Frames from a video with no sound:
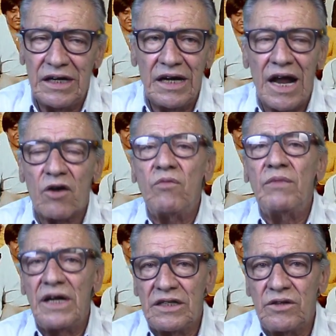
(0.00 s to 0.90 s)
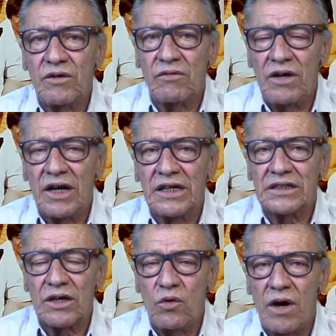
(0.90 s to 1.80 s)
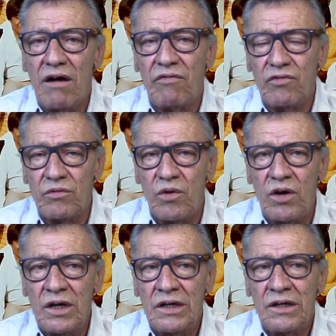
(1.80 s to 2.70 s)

la combinación con la que se jugaba fútbol.